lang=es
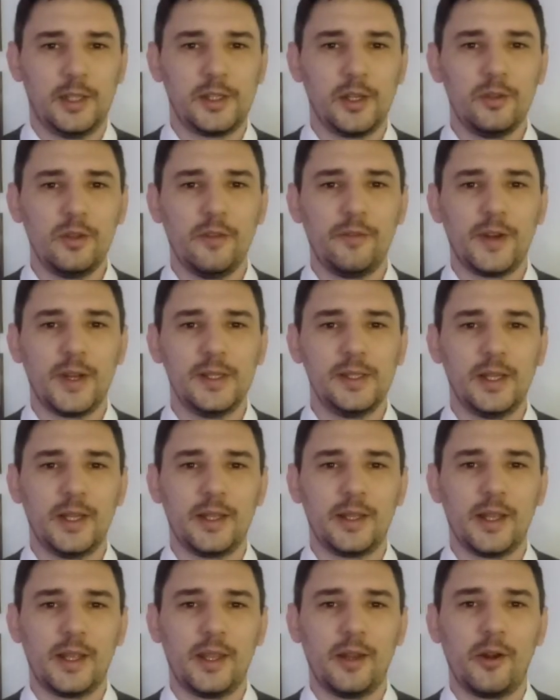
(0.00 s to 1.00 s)
segunda fragancia que
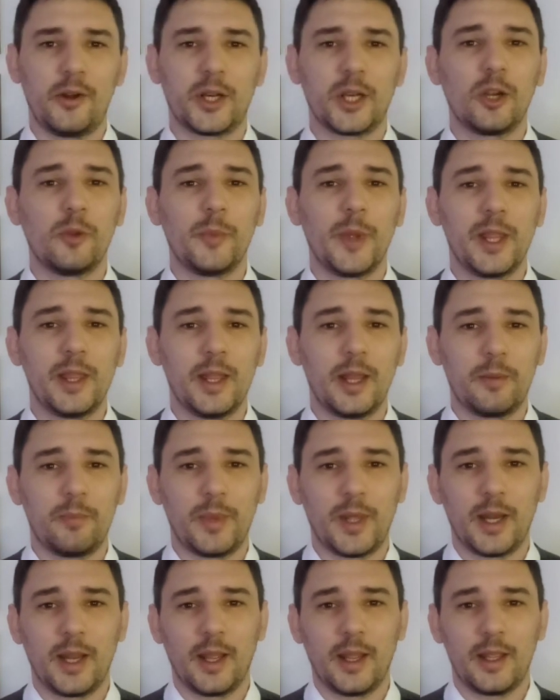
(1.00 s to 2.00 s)
te quiero recomendar
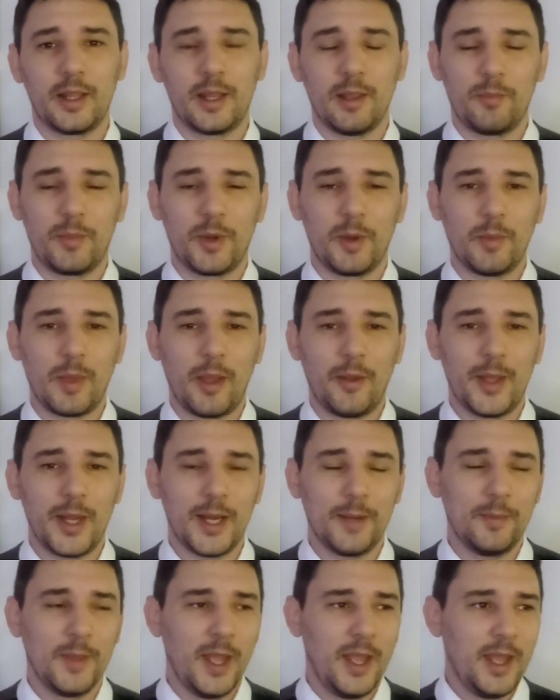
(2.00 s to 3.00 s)
para esta
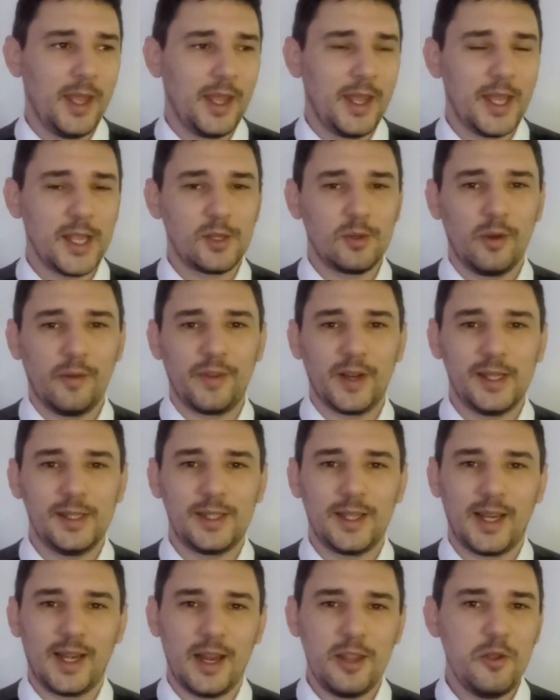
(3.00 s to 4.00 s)
primavera es una
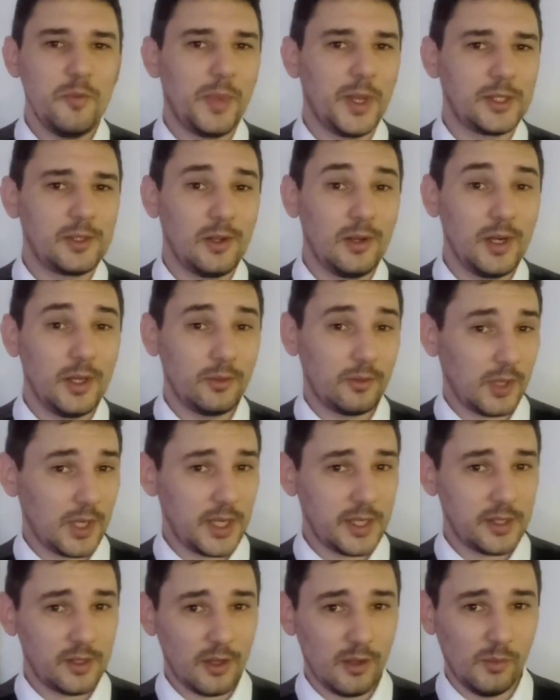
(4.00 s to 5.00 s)
fragancia que el año pasado la he
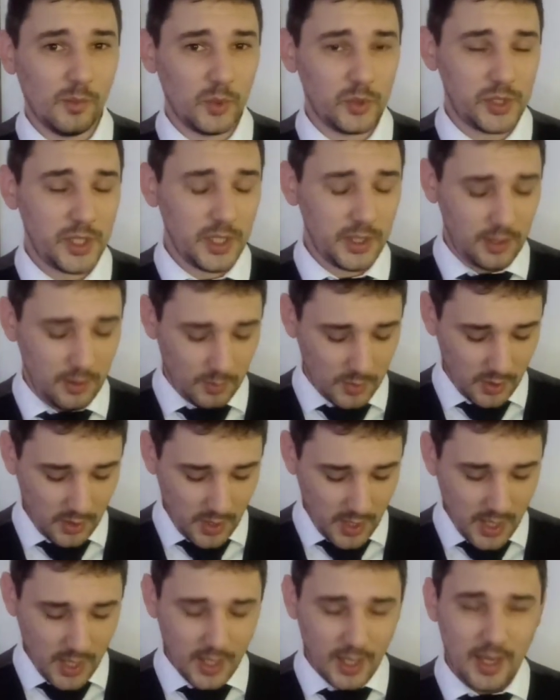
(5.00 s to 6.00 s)
utilizado muchísimo,
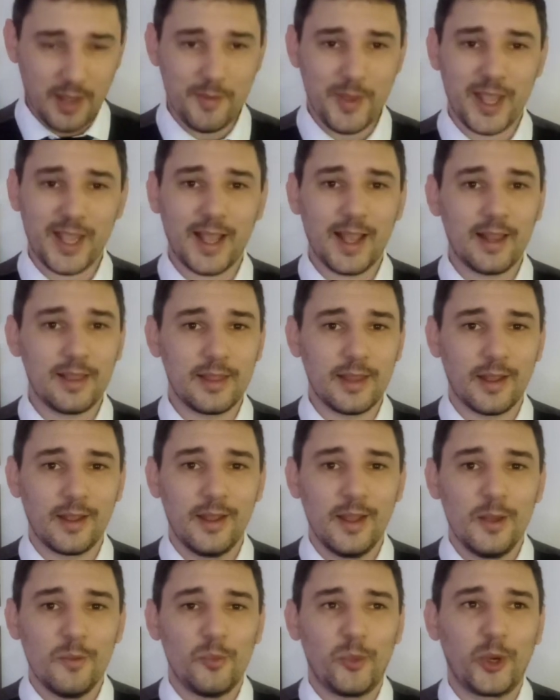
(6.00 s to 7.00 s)
que me
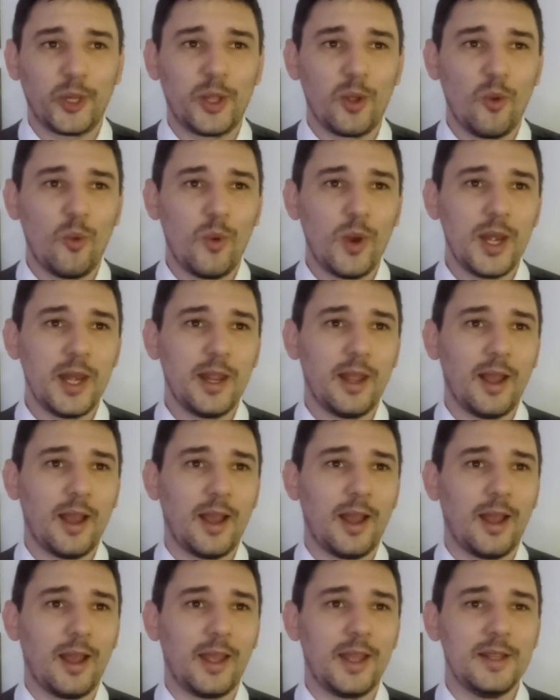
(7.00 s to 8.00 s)
encanta porque huele
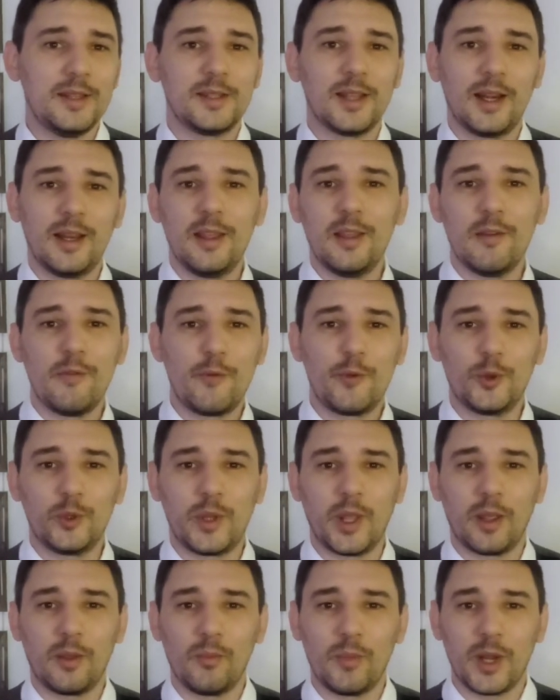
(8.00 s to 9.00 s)
a ensalada de
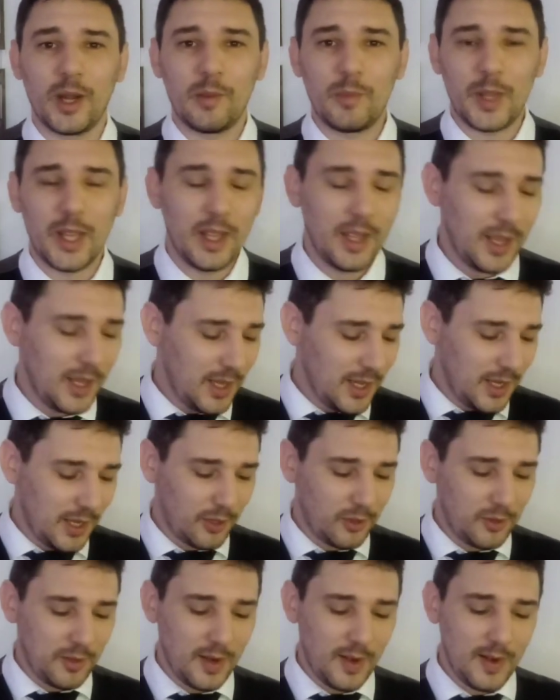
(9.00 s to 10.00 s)
fruta para mí.
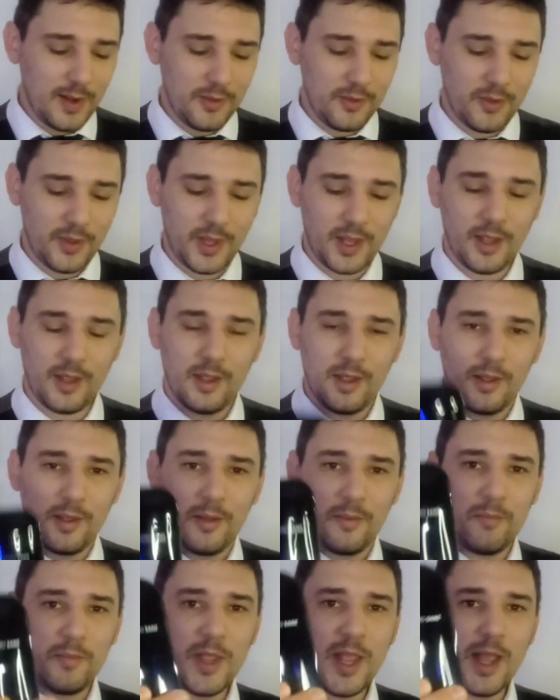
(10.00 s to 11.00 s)
Estoy hablando de Mi